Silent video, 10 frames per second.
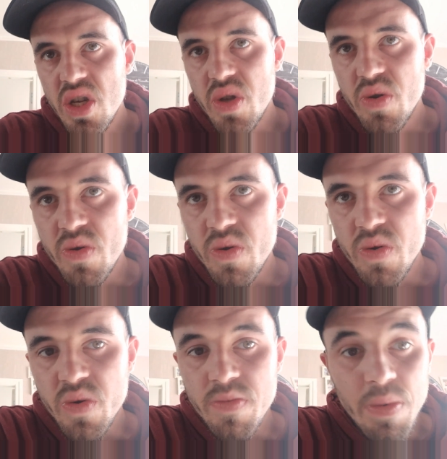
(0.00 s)
de,
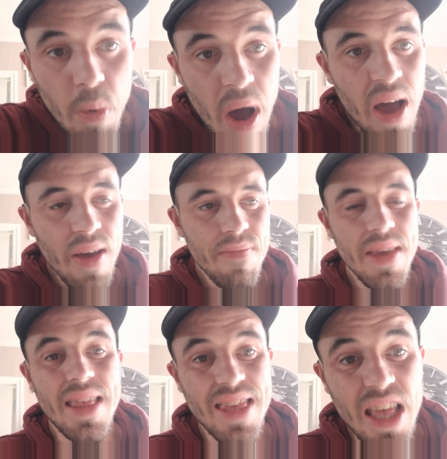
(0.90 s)
de, mémoire
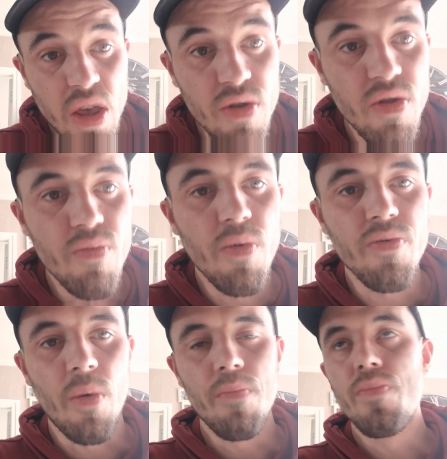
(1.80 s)
est à
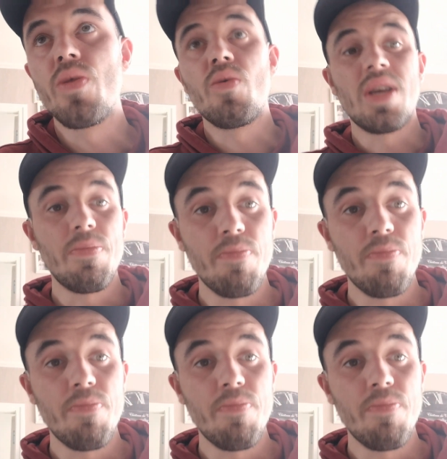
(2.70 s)
99%. Donc j'ai